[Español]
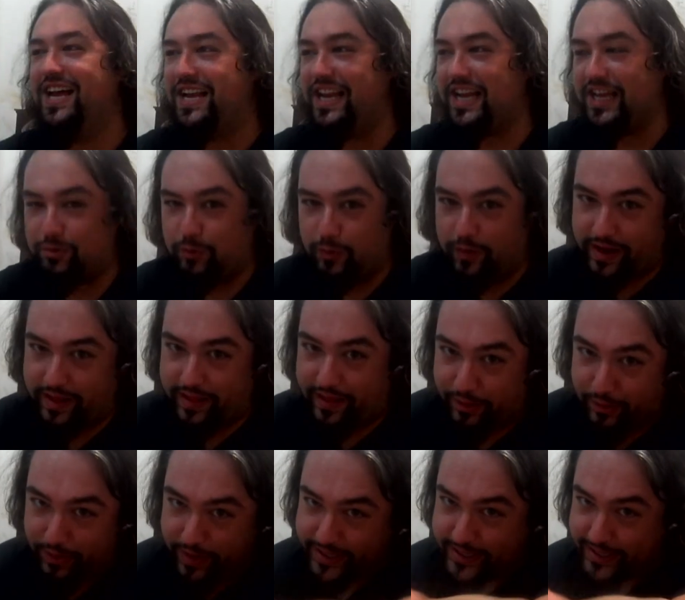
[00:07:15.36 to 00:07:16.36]
La Escuela
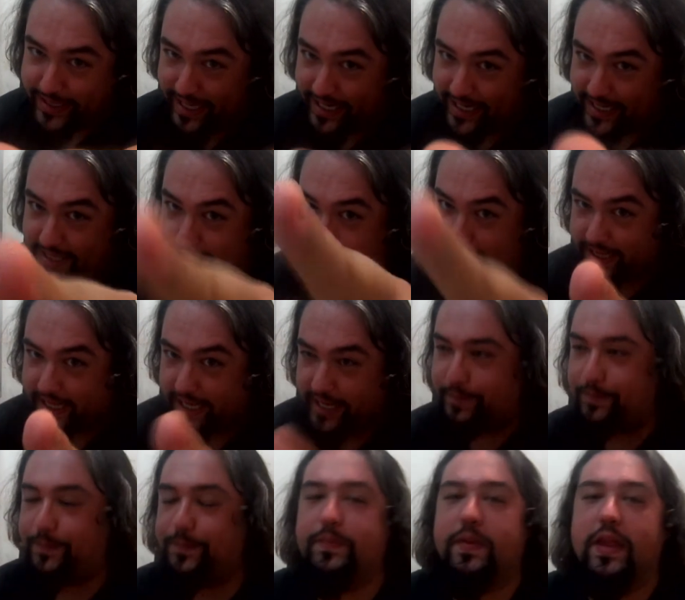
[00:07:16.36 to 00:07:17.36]
de Héroes te necesita.
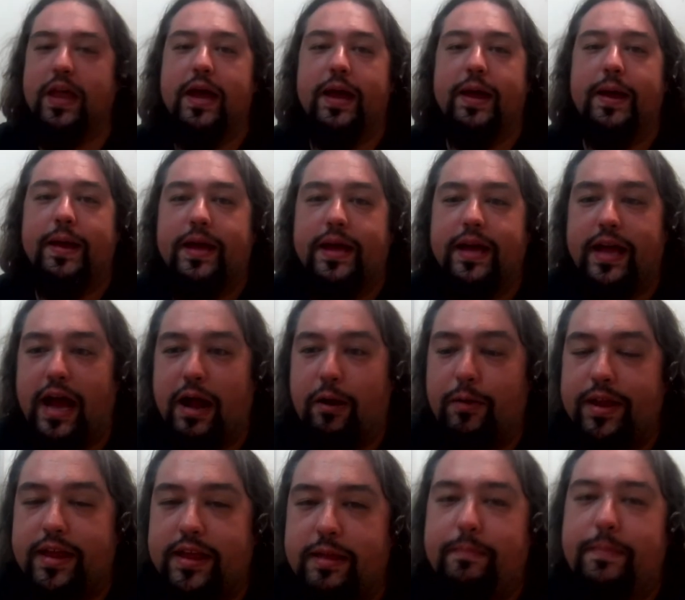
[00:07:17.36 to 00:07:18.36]

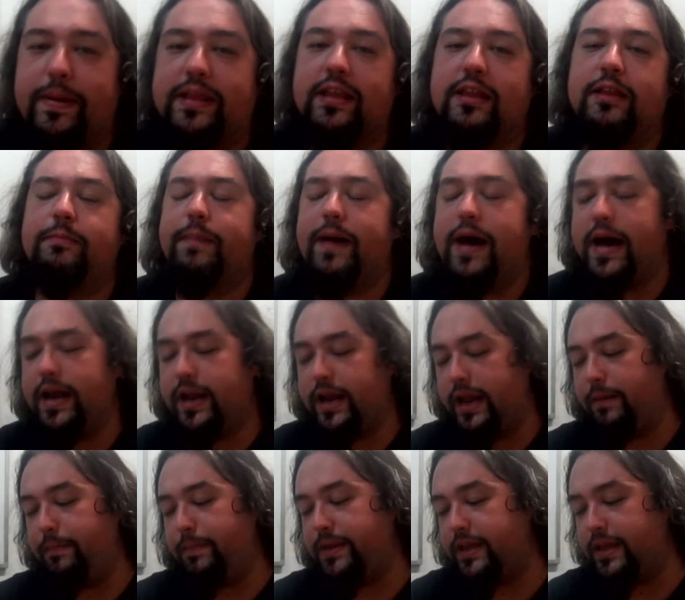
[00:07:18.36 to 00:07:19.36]
Acuérdate en
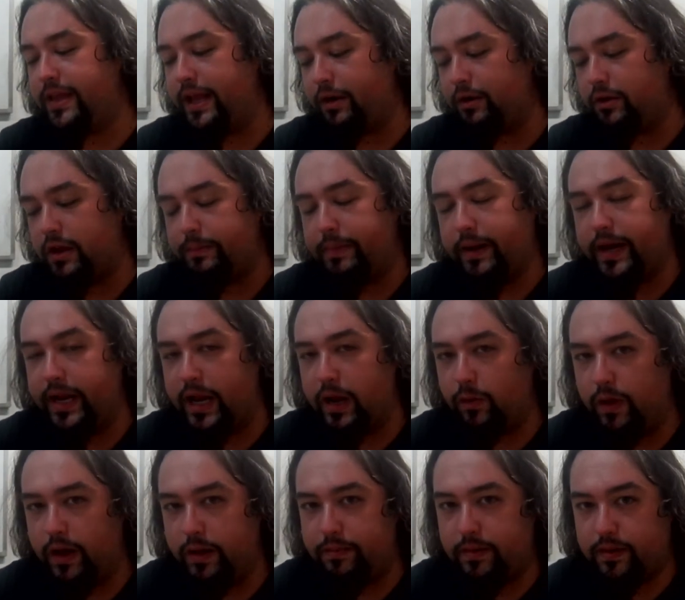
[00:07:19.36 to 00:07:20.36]
participar, en visitar nuestra página
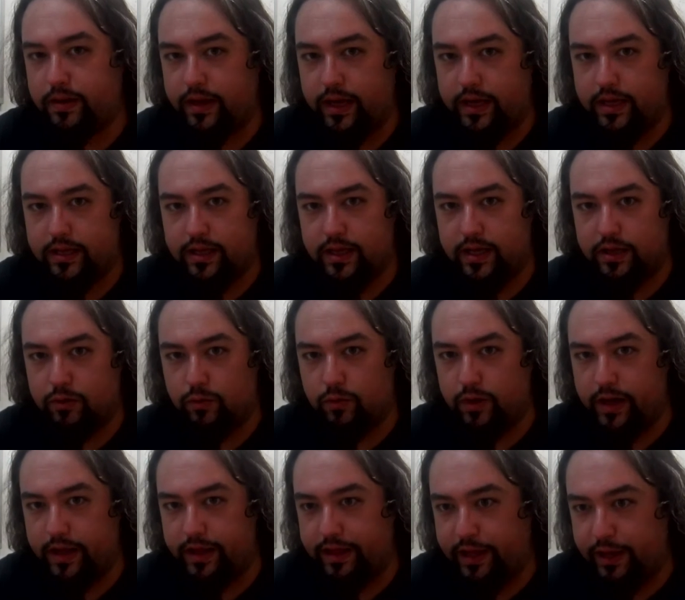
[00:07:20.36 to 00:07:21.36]
web, que es
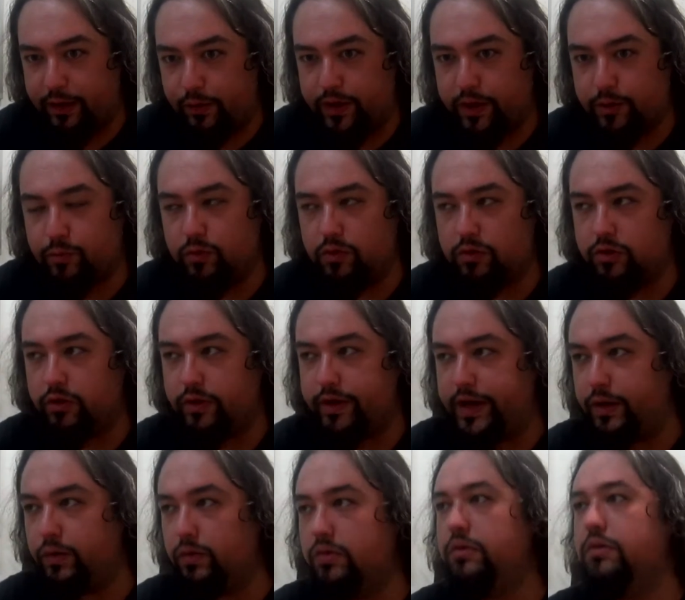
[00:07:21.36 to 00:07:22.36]

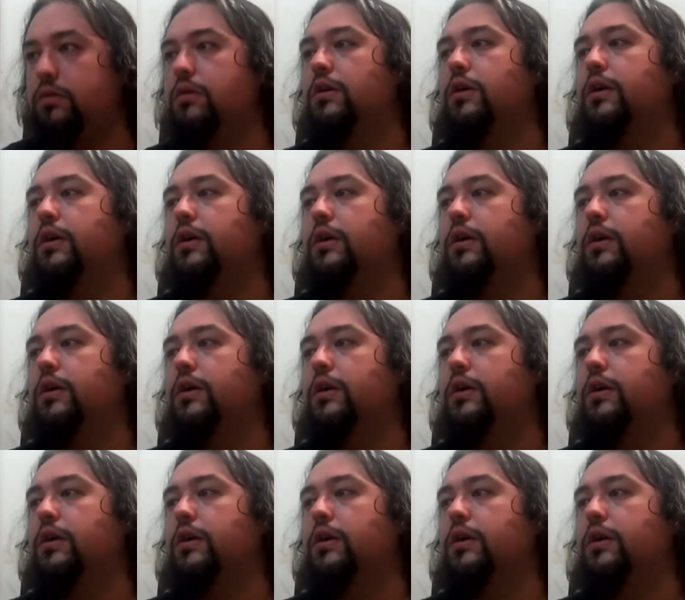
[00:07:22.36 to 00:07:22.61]
escueladehéroes.eu,